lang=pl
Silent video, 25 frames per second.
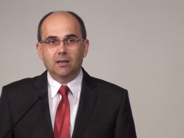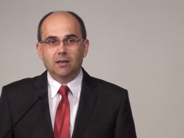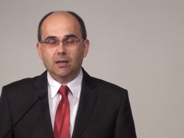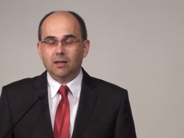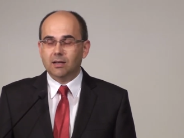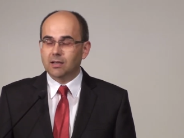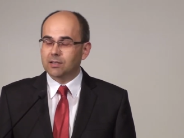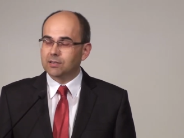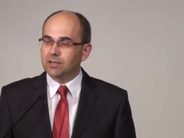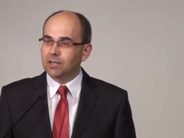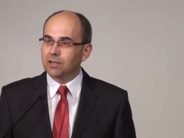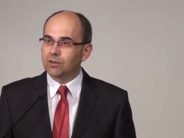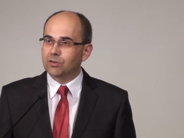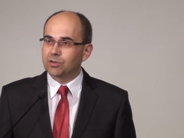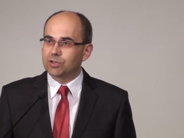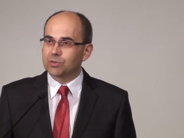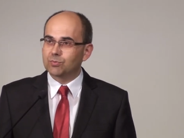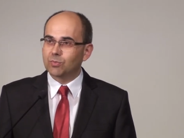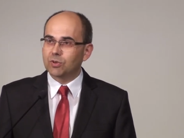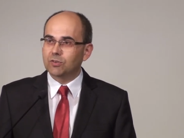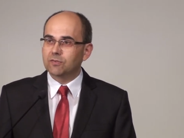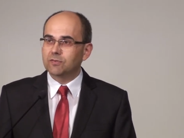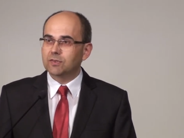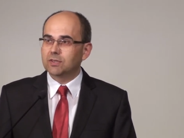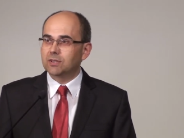ale tej
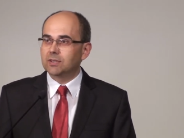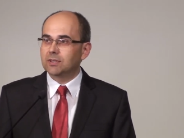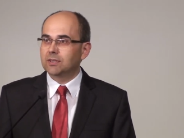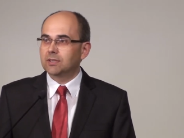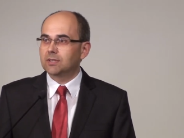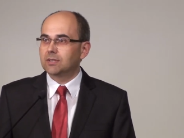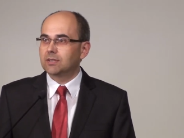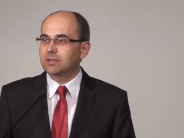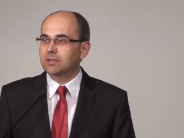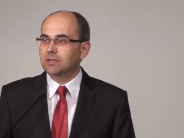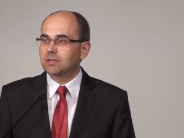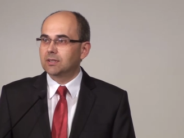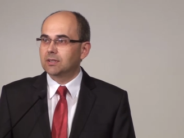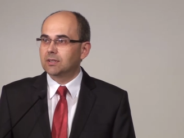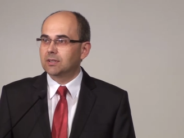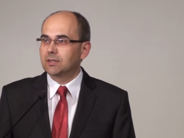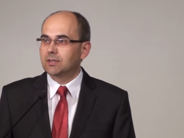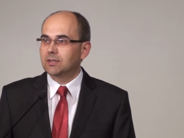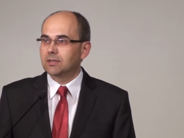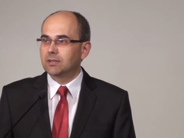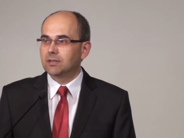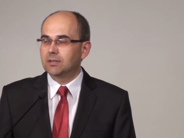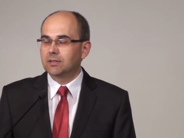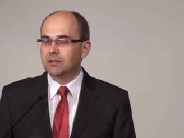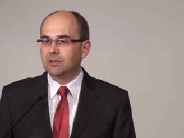rozmowy
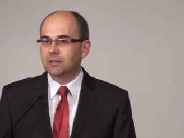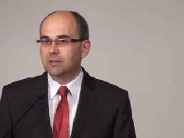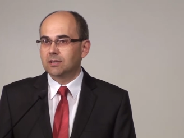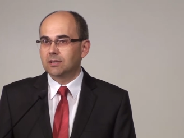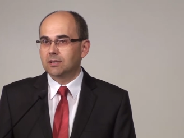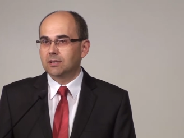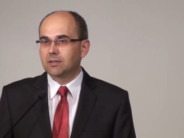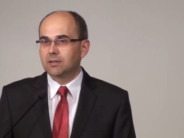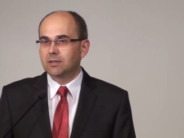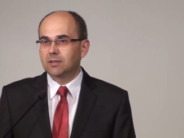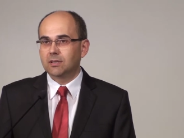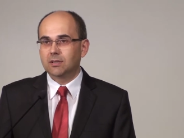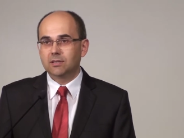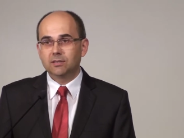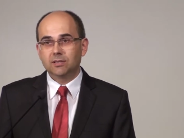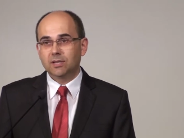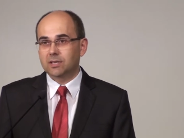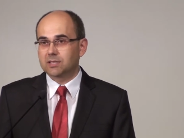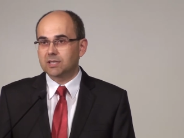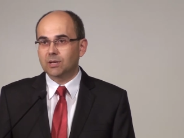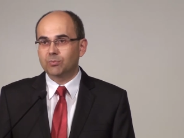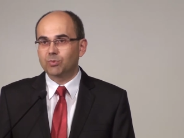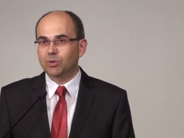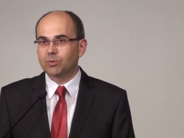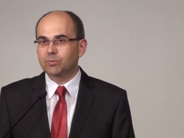nie
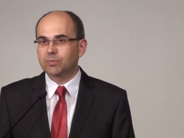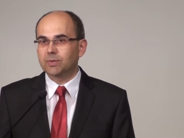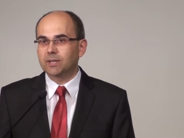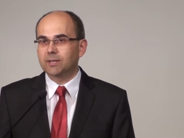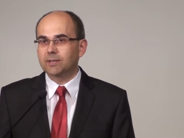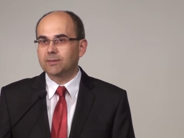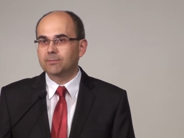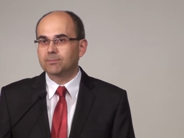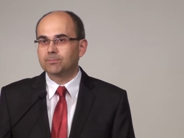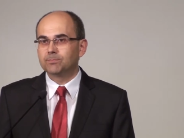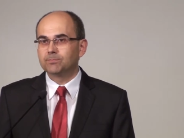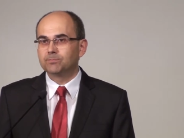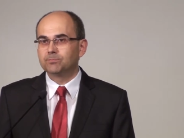zapomnę.